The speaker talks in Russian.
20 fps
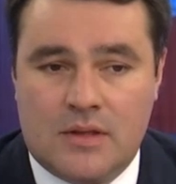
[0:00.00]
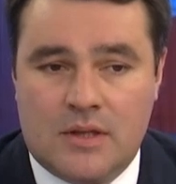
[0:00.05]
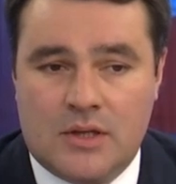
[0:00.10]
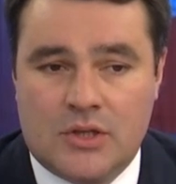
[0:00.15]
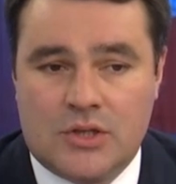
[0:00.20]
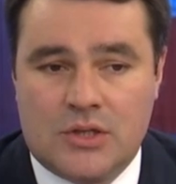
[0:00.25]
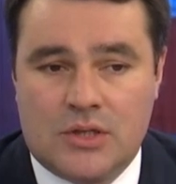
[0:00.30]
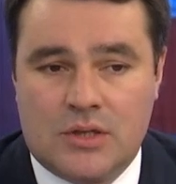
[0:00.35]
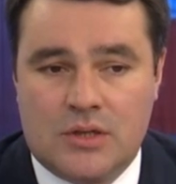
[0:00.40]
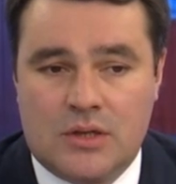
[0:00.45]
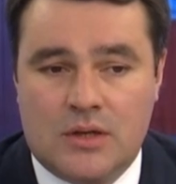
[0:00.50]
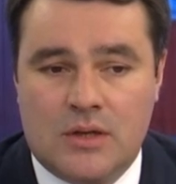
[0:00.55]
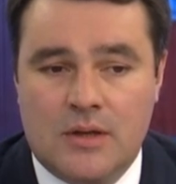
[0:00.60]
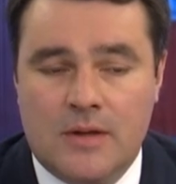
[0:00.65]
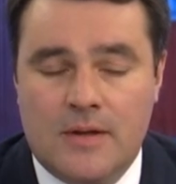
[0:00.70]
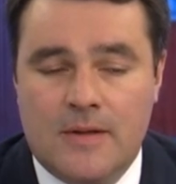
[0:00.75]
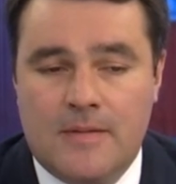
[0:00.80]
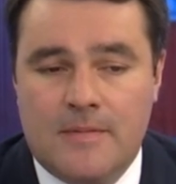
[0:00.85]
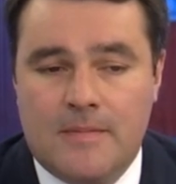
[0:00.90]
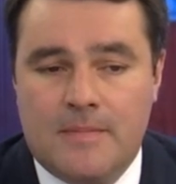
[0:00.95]
наш э,
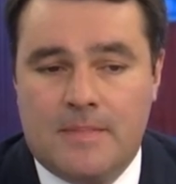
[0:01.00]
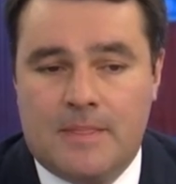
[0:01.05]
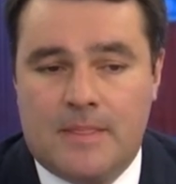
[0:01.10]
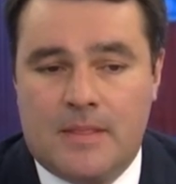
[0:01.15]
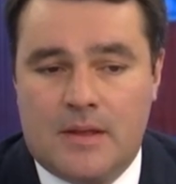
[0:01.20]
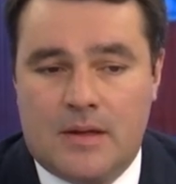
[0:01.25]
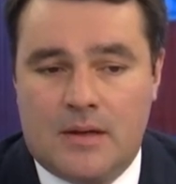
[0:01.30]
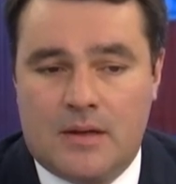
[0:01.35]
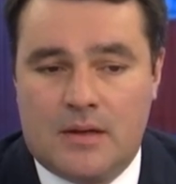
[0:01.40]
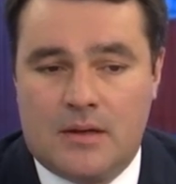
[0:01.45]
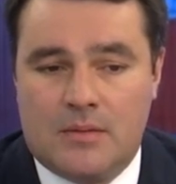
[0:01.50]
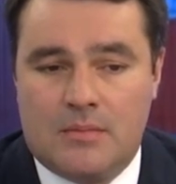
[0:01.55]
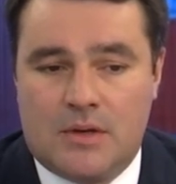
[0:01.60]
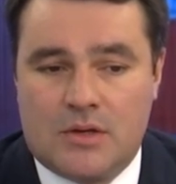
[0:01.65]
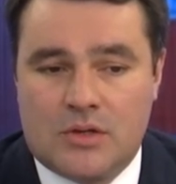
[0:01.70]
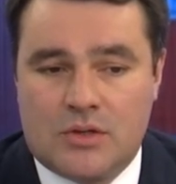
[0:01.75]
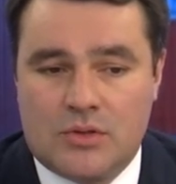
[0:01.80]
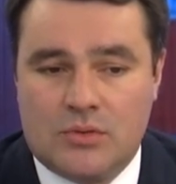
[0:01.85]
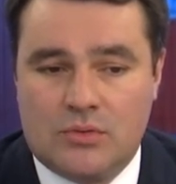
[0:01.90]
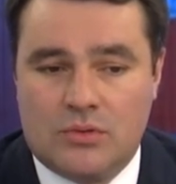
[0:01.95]

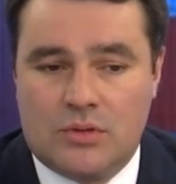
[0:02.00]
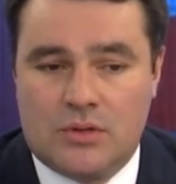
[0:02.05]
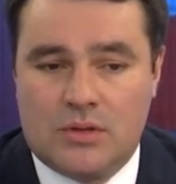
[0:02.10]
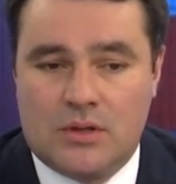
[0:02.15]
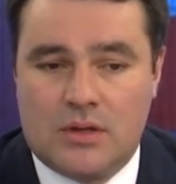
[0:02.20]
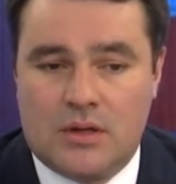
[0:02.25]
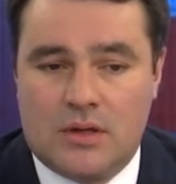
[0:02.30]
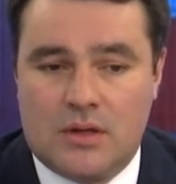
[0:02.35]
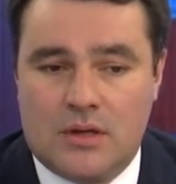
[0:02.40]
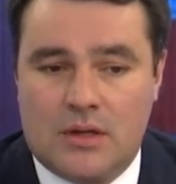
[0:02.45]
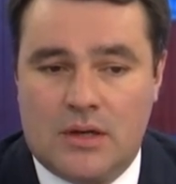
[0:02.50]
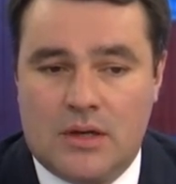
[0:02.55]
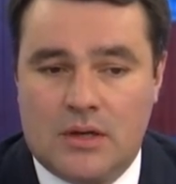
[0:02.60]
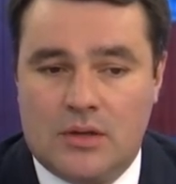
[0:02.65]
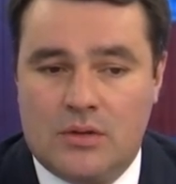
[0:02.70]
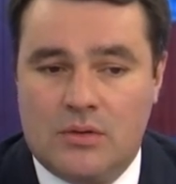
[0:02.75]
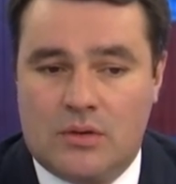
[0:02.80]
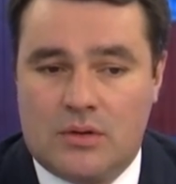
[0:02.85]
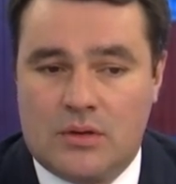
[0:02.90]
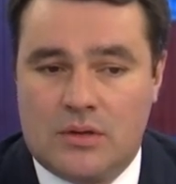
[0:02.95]
маршрут, э,
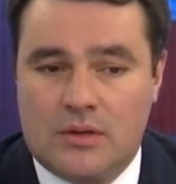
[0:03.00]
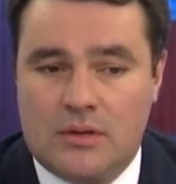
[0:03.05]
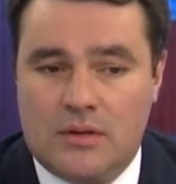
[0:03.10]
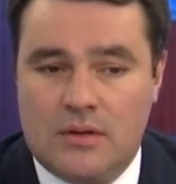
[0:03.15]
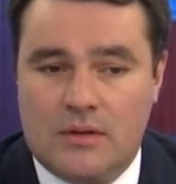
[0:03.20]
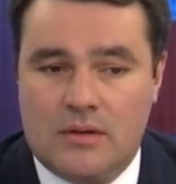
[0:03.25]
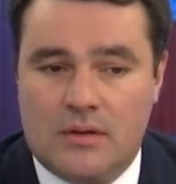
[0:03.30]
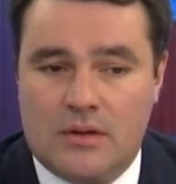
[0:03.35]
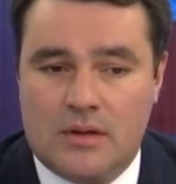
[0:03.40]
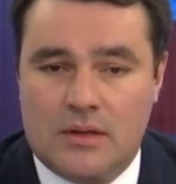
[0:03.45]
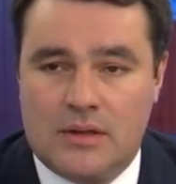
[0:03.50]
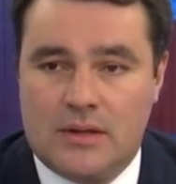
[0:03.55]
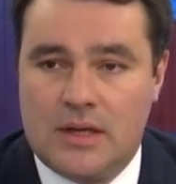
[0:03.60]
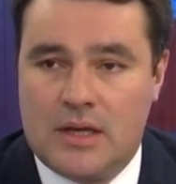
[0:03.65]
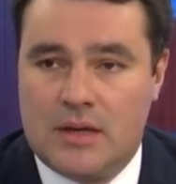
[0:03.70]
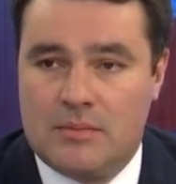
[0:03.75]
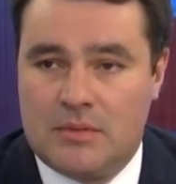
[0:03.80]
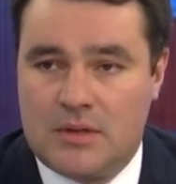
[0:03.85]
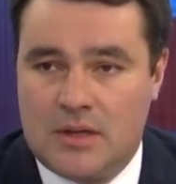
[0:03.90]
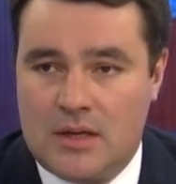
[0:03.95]
коридор э,
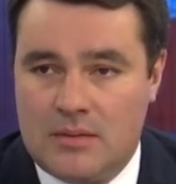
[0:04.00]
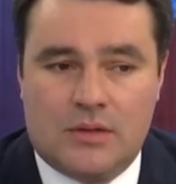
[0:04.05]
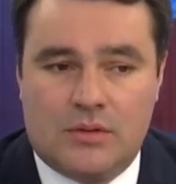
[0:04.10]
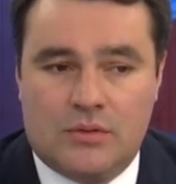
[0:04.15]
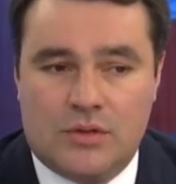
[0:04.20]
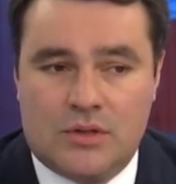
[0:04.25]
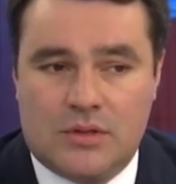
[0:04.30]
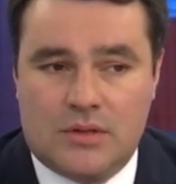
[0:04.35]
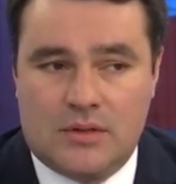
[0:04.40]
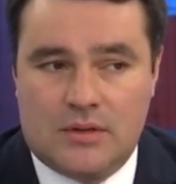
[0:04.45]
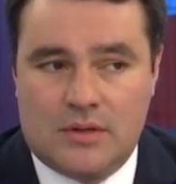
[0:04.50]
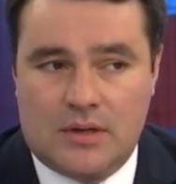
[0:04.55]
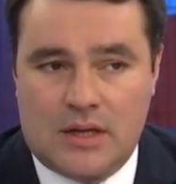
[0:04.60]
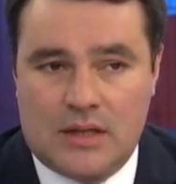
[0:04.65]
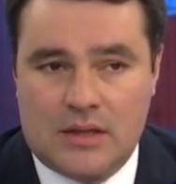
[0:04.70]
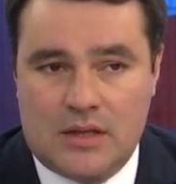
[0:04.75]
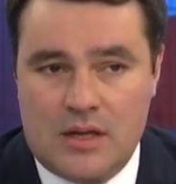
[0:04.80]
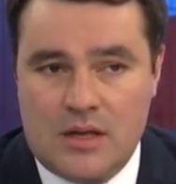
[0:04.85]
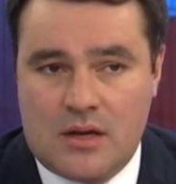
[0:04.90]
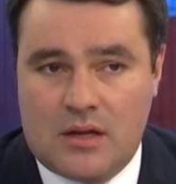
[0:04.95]
ТМТМ. То есть
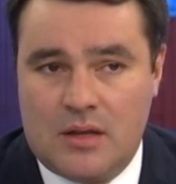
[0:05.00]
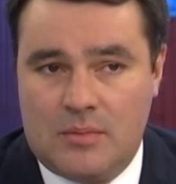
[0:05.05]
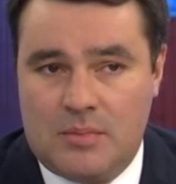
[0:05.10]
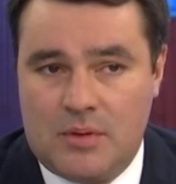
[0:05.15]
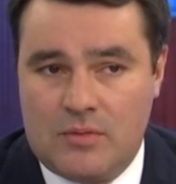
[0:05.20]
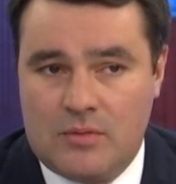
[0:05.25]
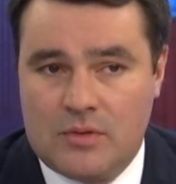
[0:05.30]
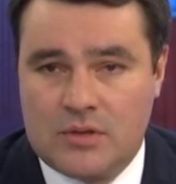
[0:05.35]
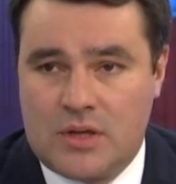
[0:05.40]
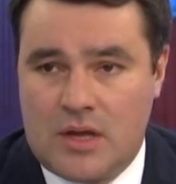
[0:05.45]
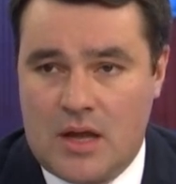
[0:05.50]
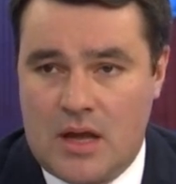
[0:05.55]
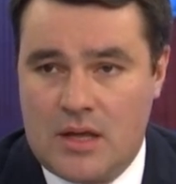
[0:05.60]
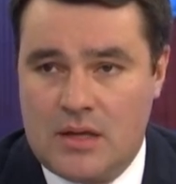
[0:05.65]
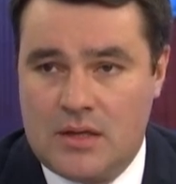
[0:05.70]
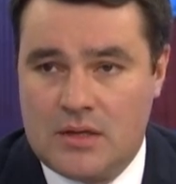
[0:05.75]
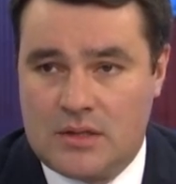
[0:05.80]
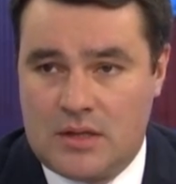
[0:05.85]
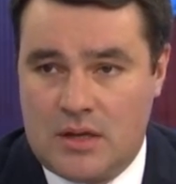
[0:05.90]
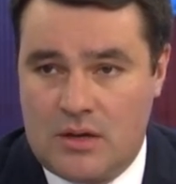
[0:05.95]
контейнерные перевозки,
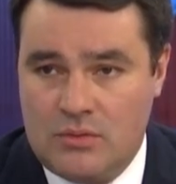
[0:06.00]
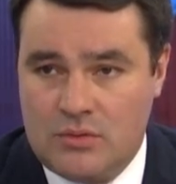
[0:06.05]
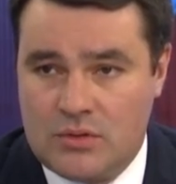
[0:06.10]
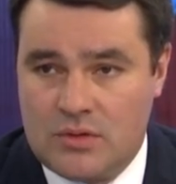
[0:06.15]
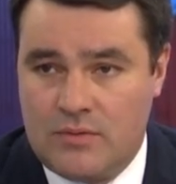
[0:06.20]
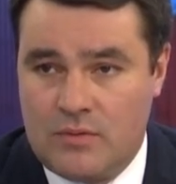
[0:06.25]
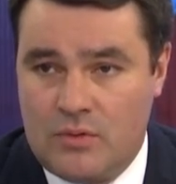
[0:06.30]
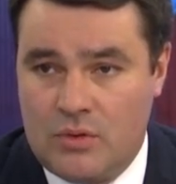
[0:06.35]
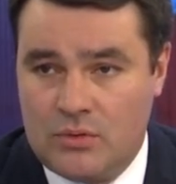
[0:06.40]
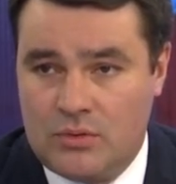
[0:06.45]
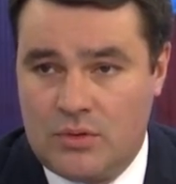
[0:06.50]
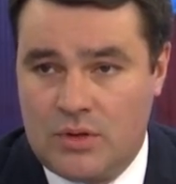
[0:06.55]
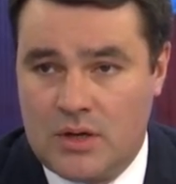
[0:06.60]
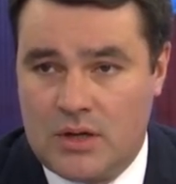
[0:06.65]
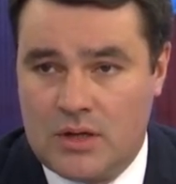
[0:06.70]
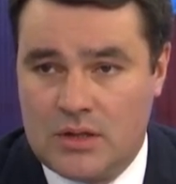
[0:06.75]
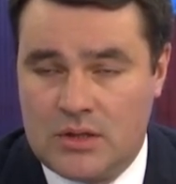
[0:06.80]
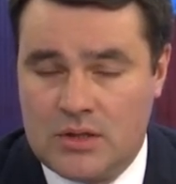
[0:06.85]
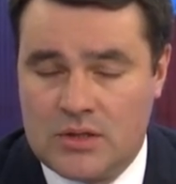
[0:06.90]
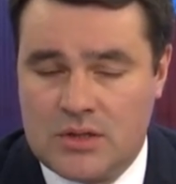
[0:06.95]
они остаются в контуре
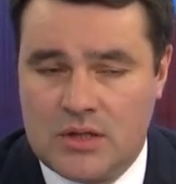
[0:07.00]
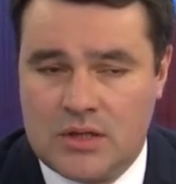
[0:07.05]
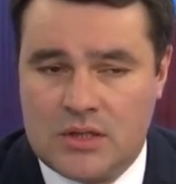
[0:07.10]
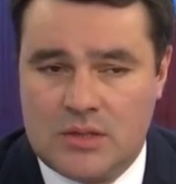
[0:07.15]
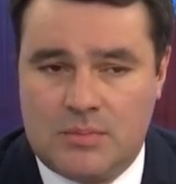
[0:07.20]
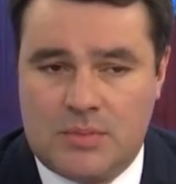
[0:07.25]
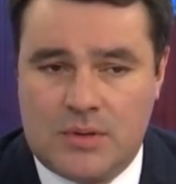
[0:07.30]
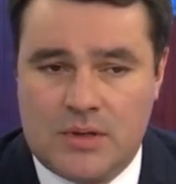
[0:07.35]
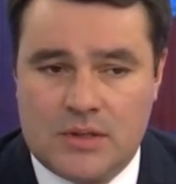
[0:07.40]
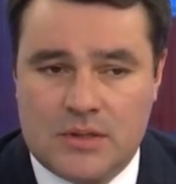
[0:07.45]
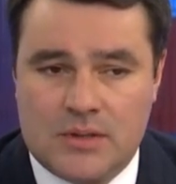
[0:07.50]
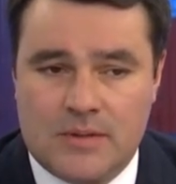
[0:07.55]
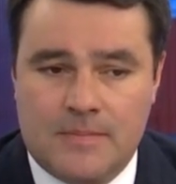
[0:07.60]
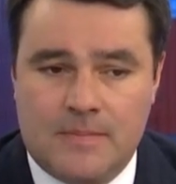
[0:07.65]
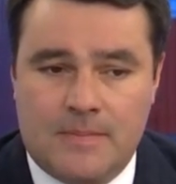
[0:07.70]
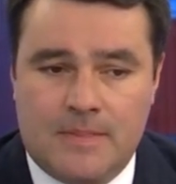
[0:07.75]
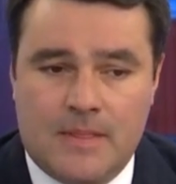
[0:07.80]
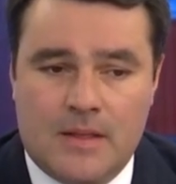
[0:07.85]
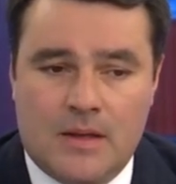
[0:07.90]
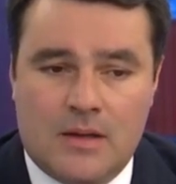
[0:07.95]
КТЖ «Экспресс».
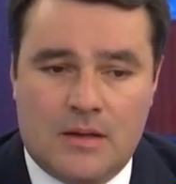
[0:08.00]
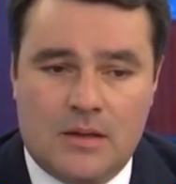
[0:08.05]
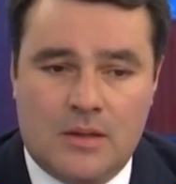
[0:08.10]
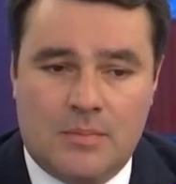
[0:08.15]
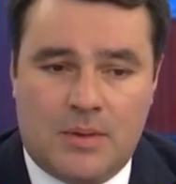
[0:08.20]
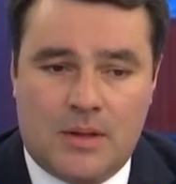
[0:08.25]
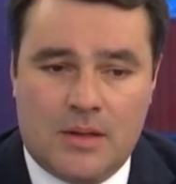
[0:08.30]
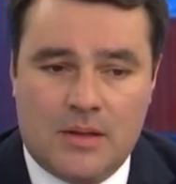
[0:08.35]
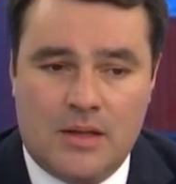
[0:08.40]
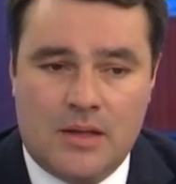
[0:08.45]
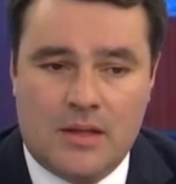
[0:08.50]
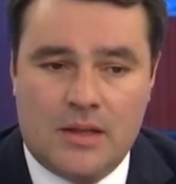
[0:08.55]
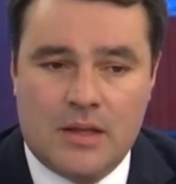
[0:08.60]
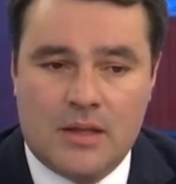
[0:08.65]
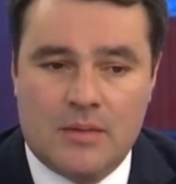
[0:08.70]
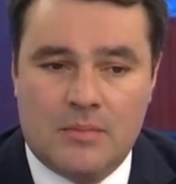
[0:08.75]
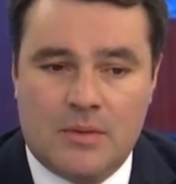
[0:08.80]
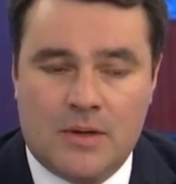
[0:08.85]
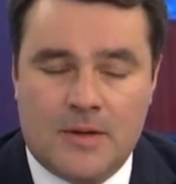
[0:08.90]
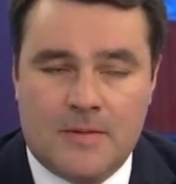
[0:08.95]

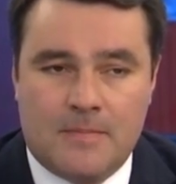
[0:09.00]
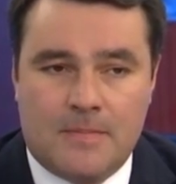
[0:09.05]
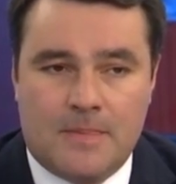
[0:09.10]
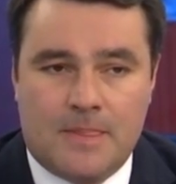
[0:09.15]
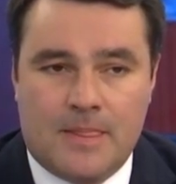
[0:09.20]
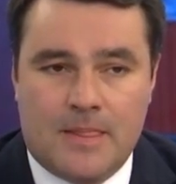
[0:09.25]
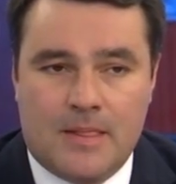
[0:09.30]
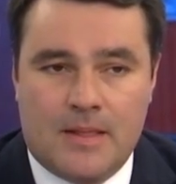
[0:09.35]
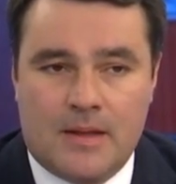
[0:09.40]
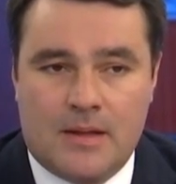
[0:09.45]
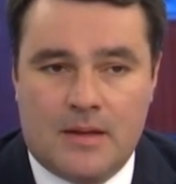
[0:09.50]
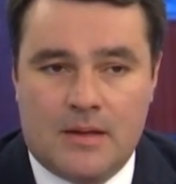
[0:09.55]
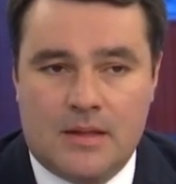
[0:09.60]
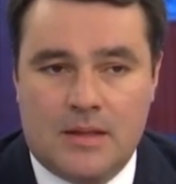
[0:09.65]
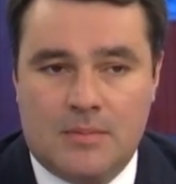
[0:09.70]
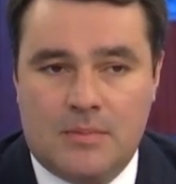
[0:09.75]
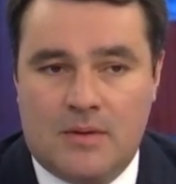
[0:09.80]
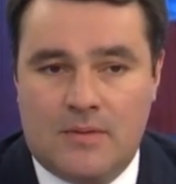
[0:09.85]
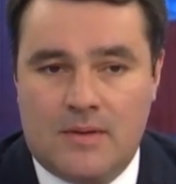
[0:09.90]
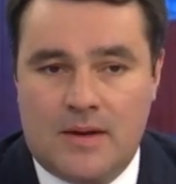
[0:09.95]
Дополнительно мы
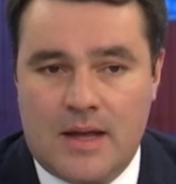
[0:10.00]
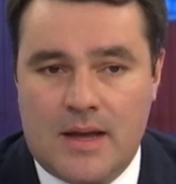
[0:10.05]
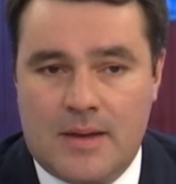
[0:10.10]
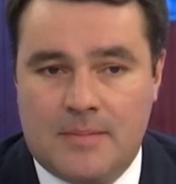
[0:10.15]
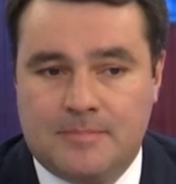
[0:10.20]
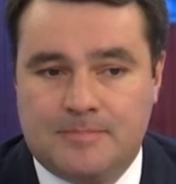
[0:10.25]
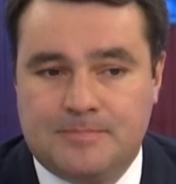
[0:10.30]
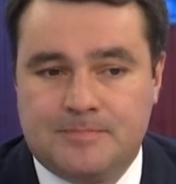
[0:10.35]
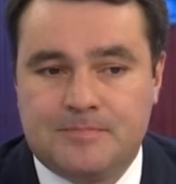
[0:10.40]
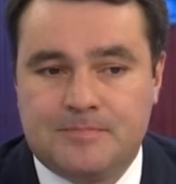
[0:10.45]
добавляем